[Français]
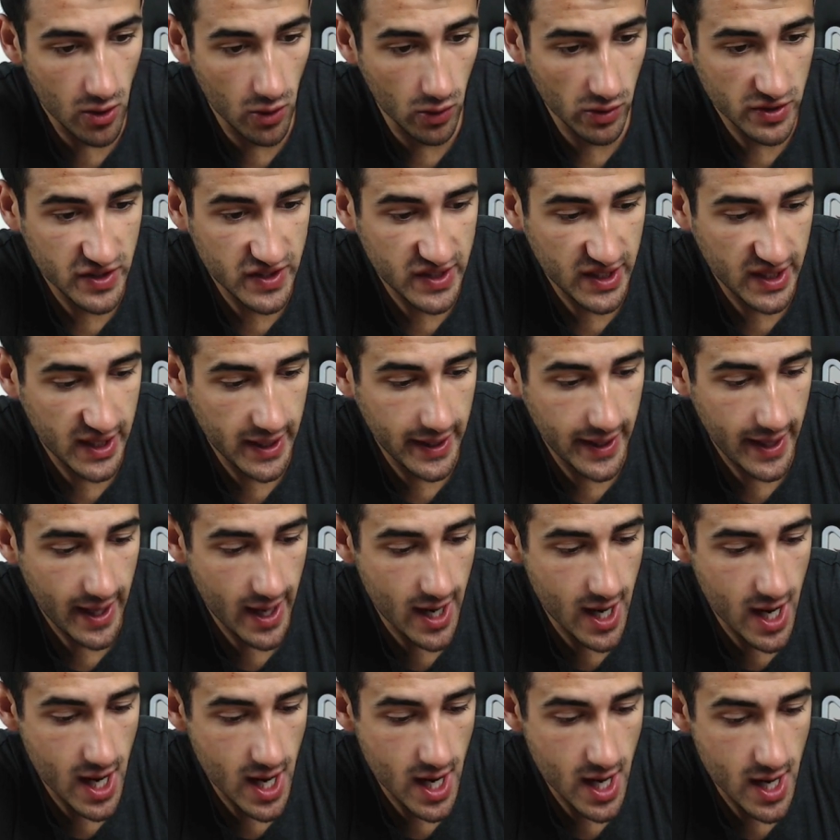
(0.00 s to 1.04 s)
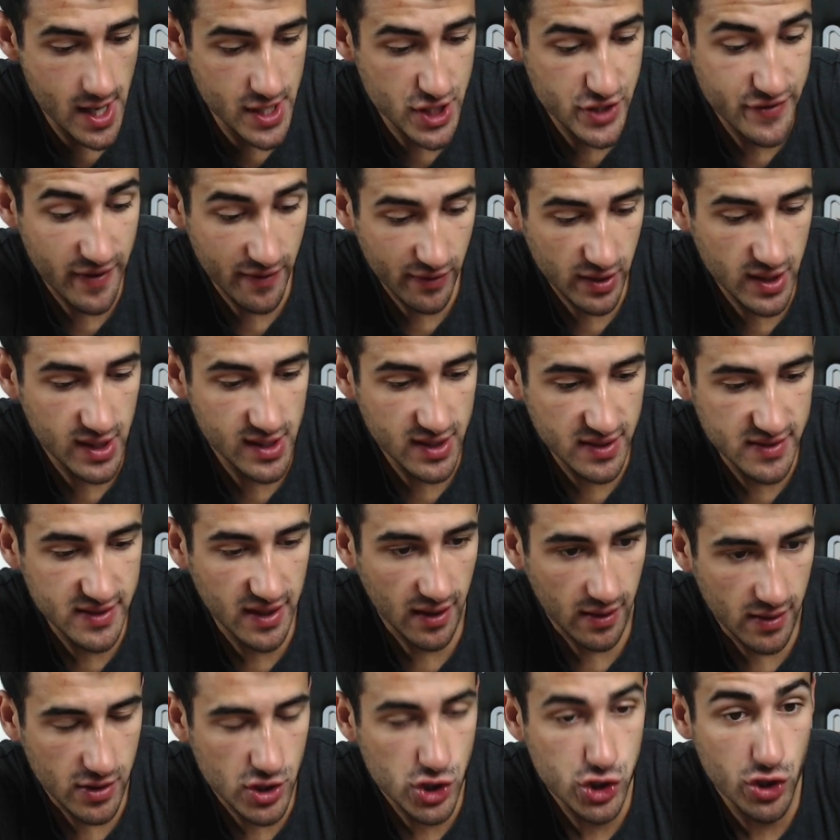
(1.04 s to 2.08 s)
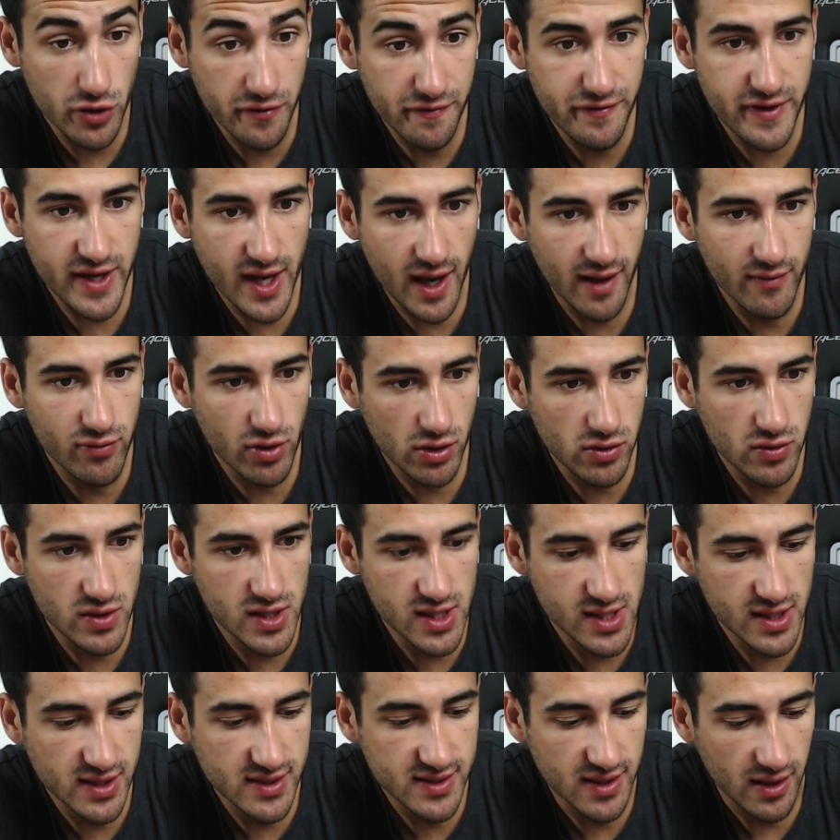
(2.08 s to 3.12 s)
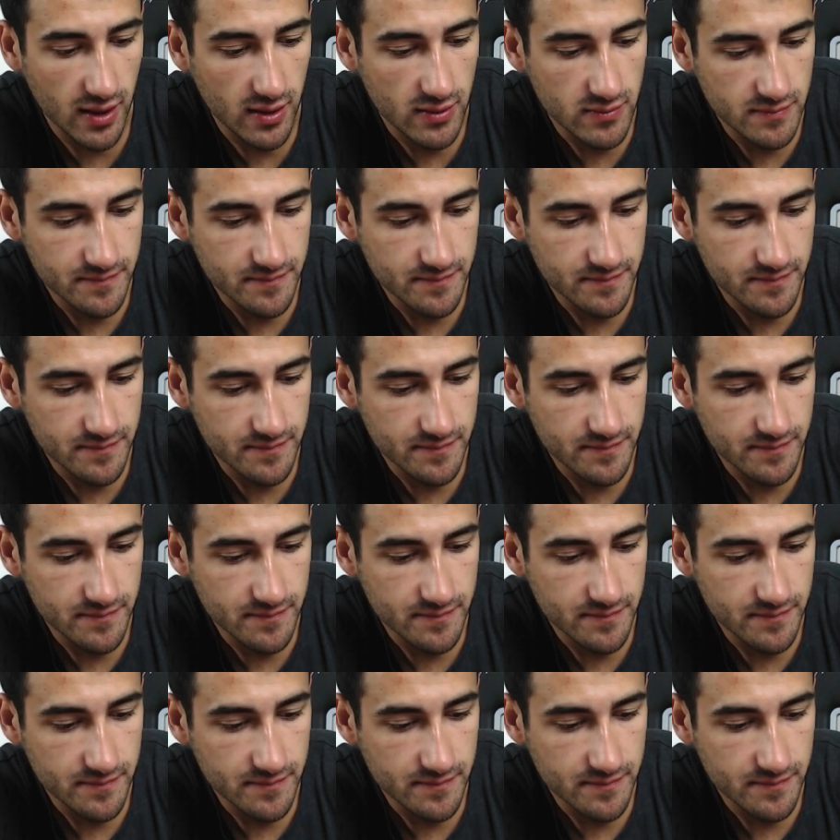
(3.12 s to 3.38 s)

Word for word: Ok, euh, je vais avoir de l'élixir, je vais avoir de l'élixir.